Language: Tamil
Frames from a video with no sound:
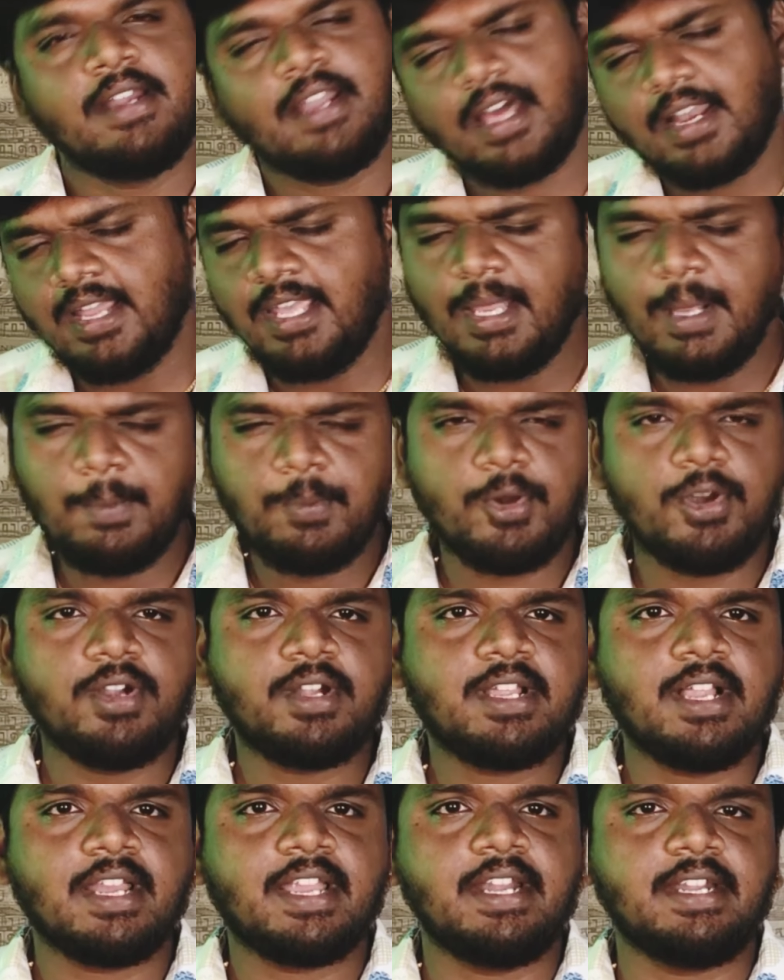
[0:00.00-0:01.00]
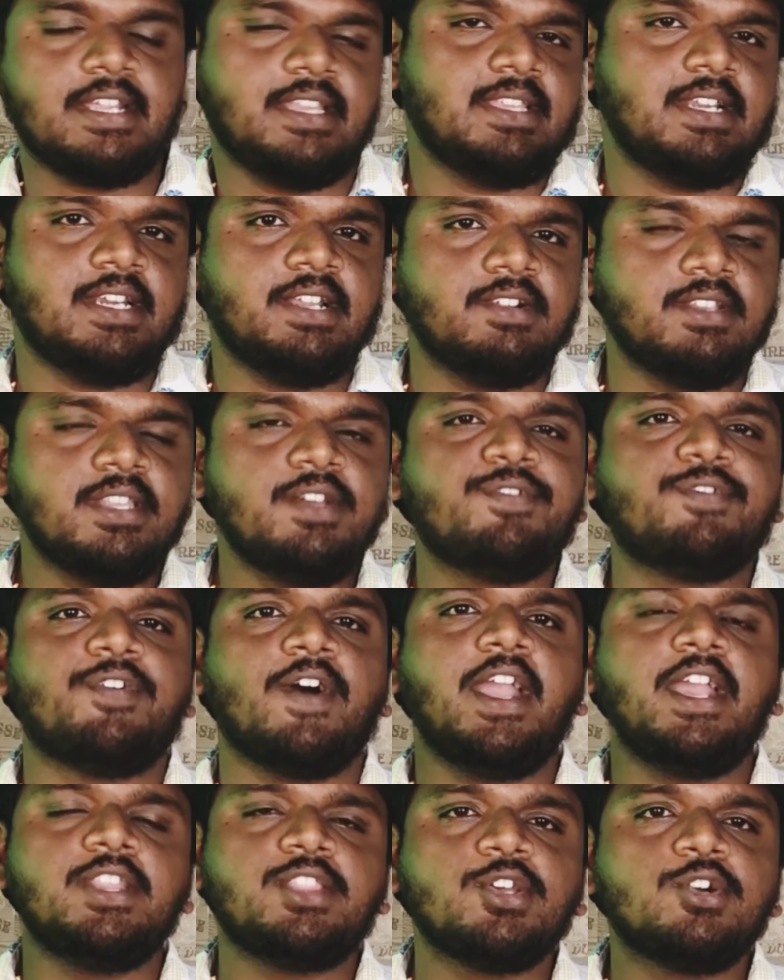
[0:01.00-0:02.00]
நிறைய பொருட்கள் கிட்டத்தட்ட வந்து
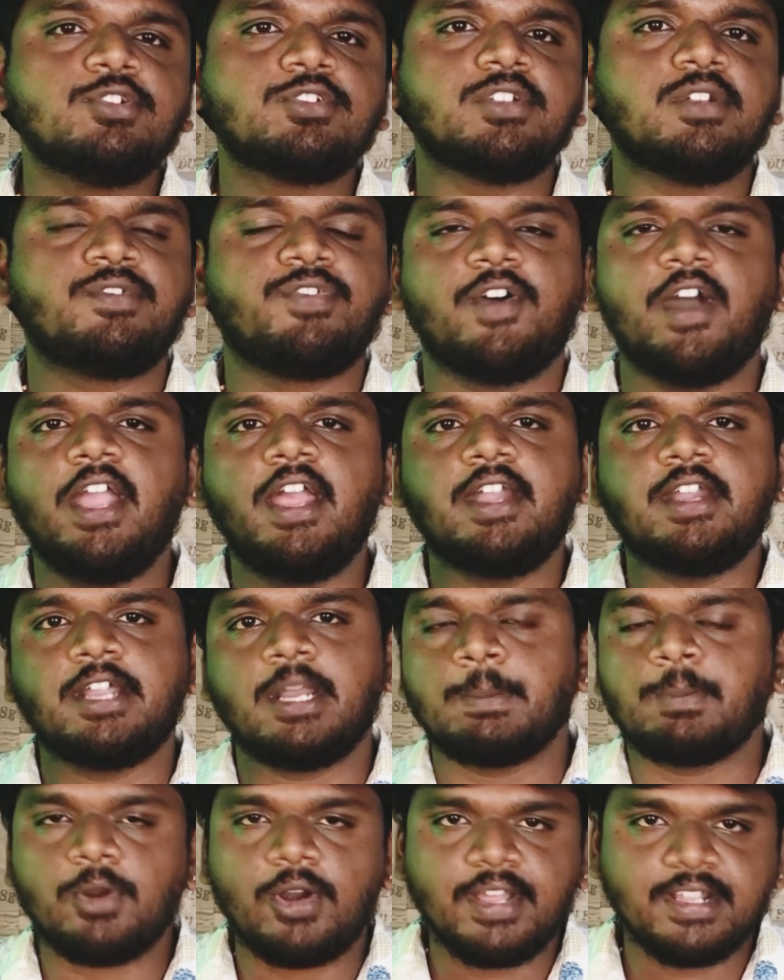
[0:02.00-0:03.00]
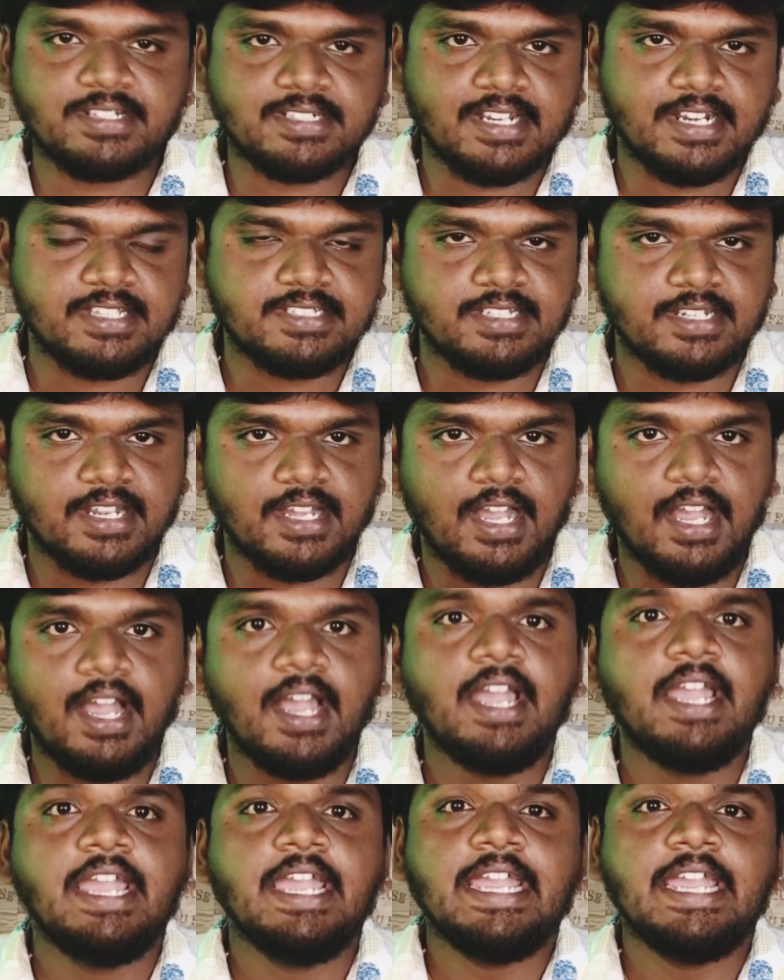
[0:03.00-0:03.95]
ஃபைவ் தௌசண்ட் ஃபைவ் ஹண்ட்ரட் ப்ராடக்ட்ஸ் கிடைச்சிருக்கான்